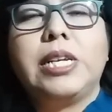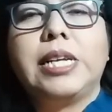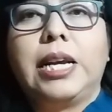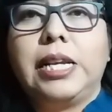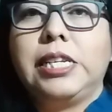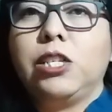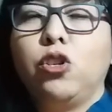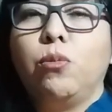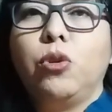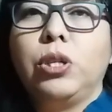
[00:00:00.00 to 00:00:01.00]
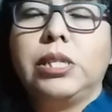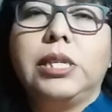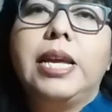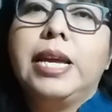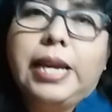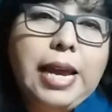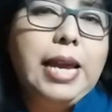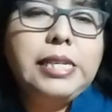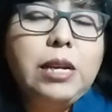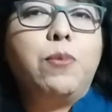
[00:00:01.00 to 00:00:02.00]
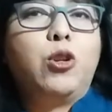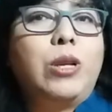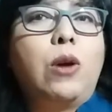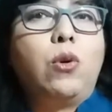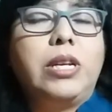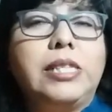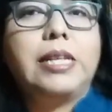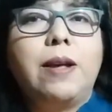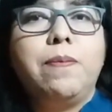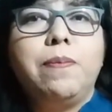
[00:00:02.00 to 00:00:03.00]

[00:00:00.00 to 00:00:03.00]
es a Crescencio Montes, que es el protagonista.